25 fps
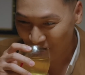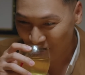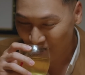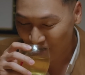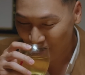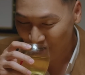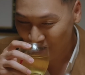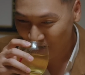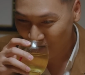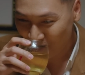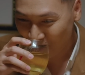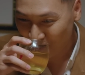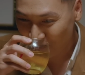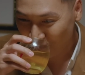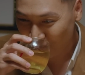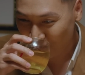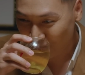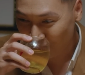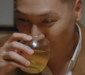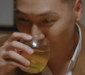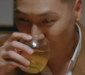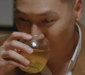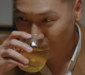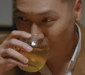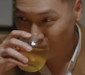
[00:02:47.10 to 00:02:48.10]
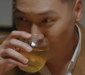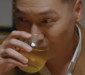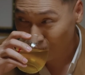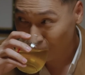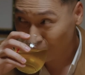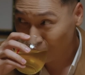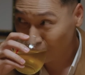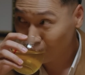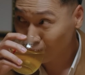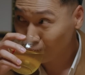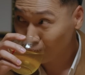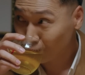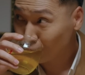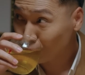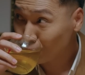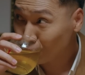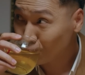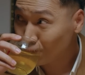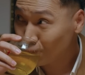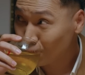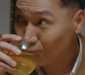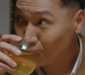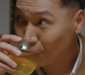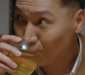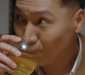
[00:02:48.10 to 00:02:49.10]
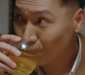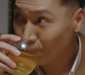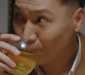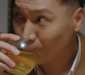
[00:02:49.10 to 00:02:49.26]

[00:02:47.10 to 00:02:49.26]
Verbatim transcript: Tao nghi lắm nhá, mày bảo mày bận cơ mà.